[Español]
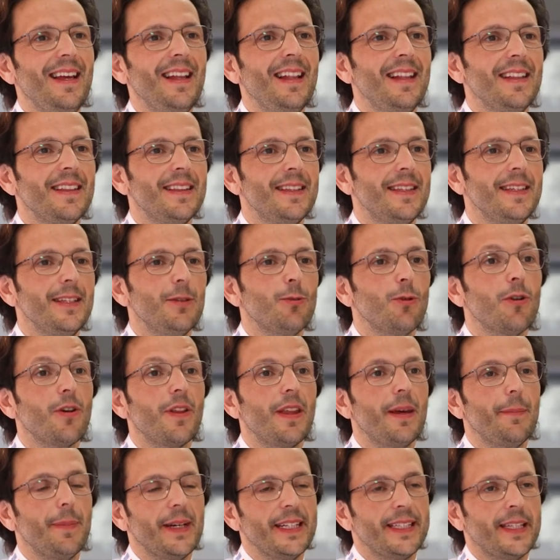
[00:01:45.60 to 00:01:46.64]
El título
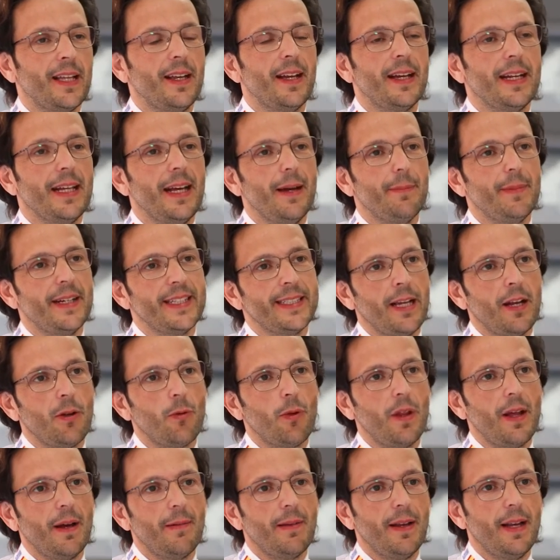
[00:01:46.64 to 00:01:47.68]
de pastelería más
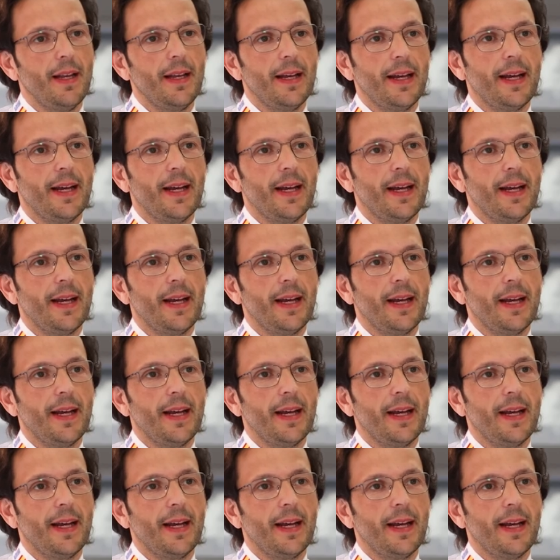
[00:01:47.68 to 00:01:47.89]
saludable,